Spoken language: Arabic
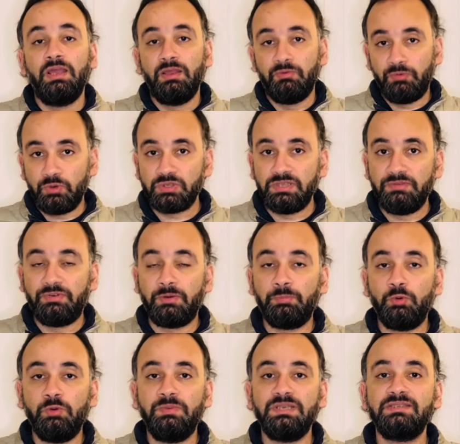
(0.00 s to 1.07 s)
فوز
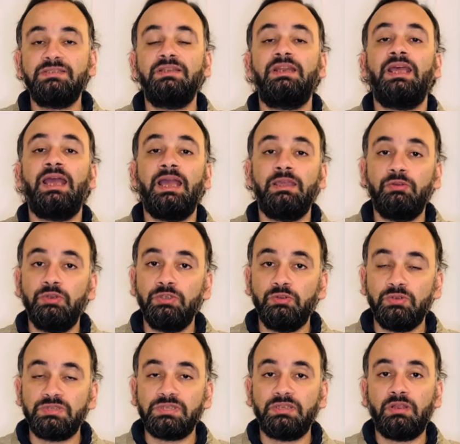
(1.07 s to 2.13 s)
ليفربول باذن الله هيعيده
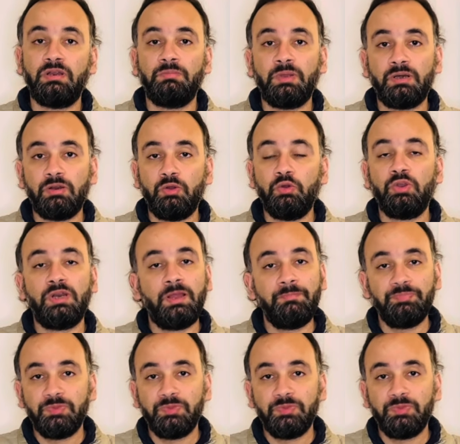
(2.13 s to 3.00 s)
للصداره مره اخرى